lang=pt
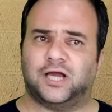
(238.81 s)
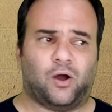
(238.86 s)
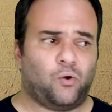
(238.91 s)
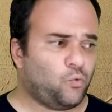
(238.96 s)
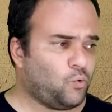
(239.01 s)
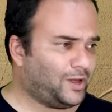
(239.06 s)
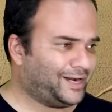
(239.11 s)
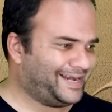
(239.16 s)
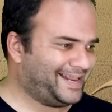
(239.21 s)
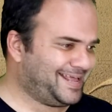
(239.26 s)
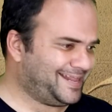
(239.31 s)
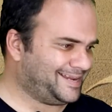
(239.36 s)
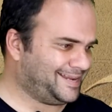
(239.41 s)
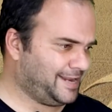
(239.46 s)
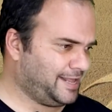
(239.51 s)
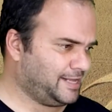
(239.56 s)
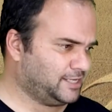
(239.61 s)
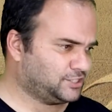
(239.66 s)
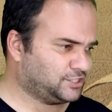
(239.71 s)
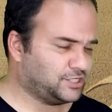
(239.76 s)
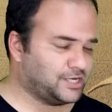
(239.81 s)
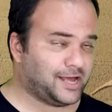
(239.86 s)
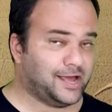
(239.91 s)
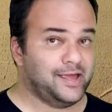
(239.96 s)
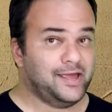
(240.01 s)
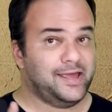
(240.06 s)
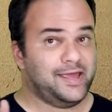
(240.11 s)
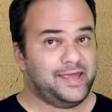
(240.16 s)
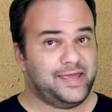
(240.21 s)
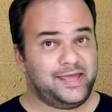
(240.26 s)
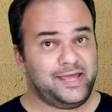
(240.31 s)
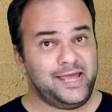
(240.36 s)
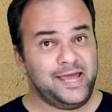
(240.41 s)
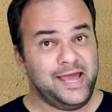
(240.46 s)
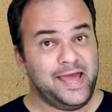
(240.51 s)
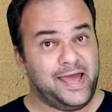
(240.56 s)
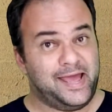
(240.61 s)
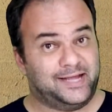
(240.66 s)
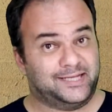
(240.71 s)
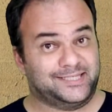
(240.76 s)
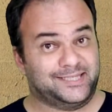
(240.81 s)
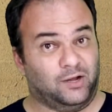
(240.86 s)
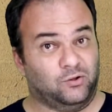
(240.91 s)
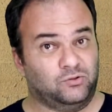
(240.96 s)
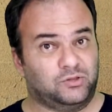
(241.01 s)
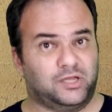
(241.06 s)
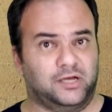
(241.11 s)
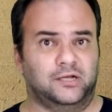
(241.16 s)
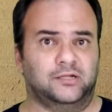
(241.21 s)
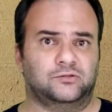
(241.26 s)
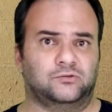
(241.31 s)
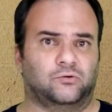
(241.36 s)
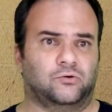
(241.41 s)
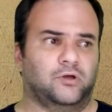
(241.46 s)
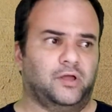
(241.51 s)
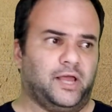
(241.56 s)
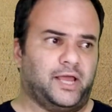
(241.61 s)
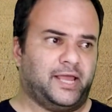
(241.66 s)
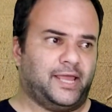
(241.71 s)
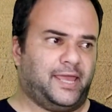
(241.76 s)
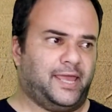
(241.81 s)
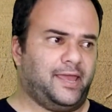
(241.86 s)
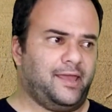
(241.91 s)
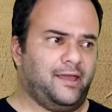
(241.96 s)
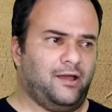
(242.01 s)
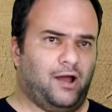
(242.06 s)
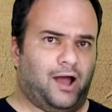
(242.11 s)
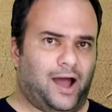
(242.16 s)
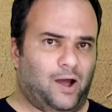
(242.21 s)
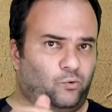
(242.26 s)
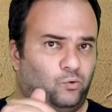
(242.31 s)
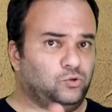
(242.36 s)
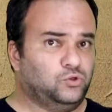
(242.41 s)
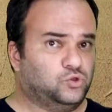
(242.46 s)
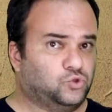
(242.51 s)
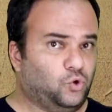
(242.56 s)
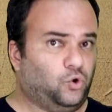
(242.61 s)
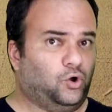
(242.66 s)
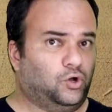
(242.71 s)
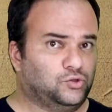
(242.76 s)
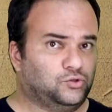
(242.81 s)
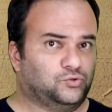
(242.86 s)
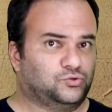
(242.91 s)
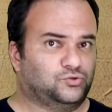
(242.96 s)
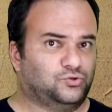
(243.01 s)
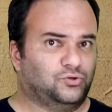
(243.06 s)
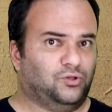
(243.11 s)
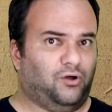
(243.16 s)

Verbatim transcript: algo alienígena e ressaltando que o dono do